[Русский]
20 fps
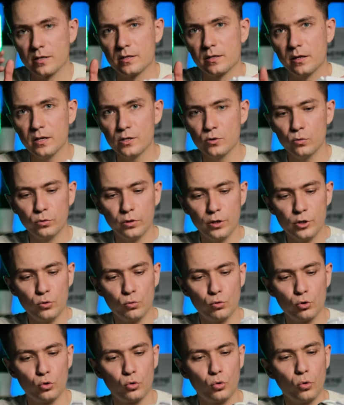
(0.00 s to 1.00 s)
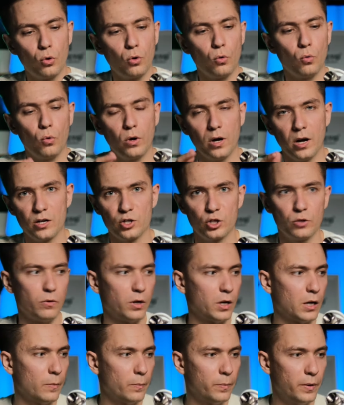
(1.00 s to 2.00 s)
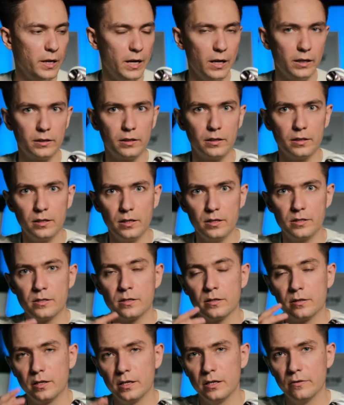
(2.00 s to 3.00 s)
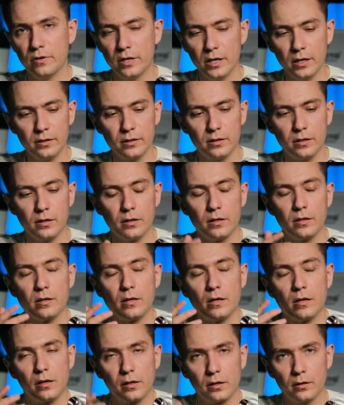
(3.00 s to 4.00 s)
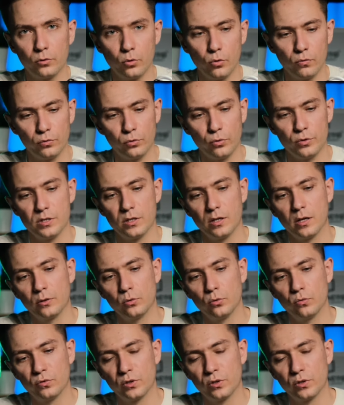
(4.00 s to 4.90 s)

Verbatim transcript: Сразу уточню, что у каждого комплекта есть три варианта кранов, то есть на одну